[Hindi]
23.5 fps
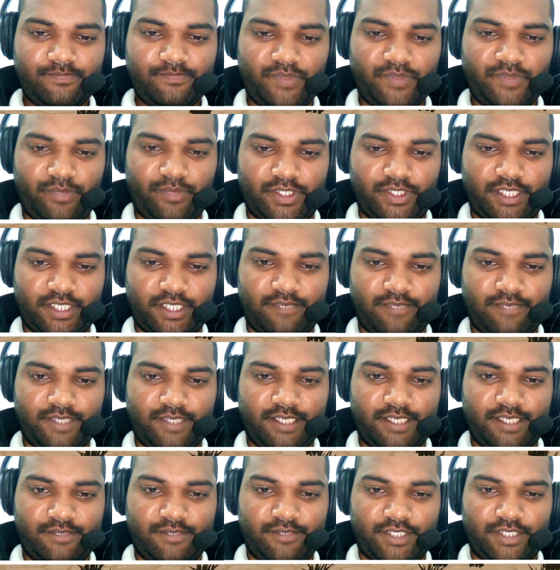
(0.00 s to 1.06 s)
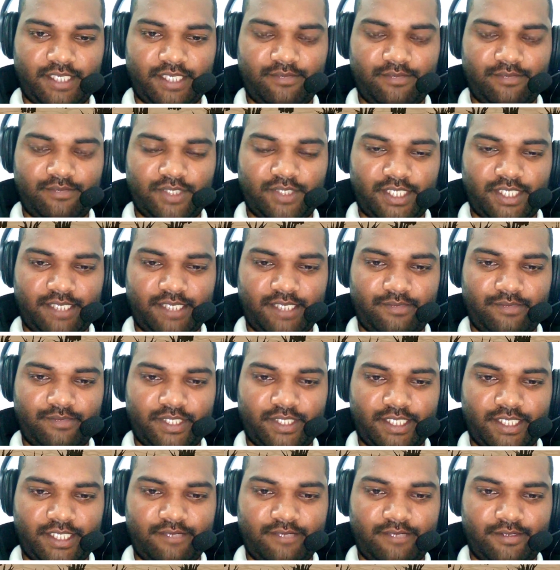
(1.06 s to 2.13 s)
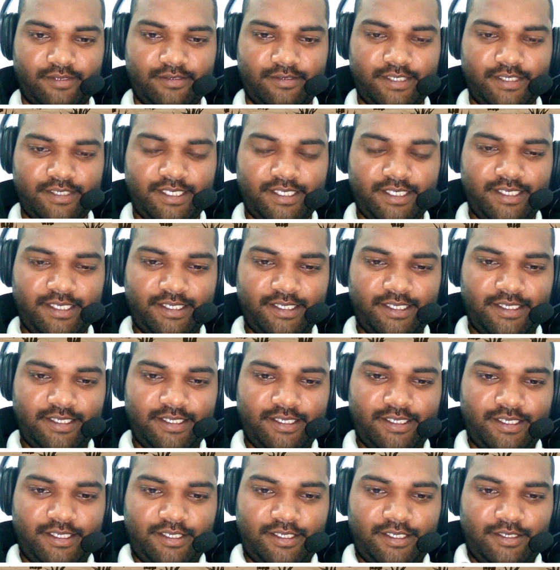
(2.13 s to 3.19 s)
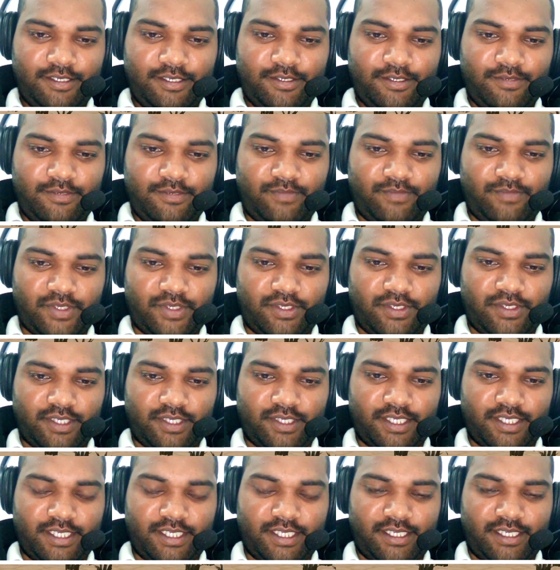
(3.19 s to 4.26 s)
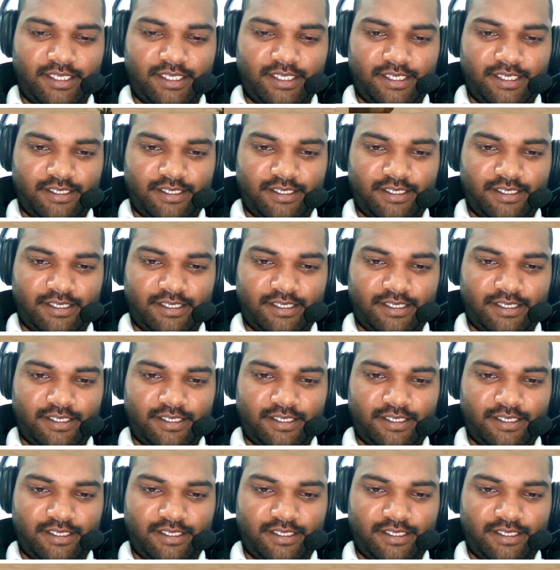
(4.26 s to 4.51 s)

बचाए भैया बचाए बचाए बचाए जाओ बचाए के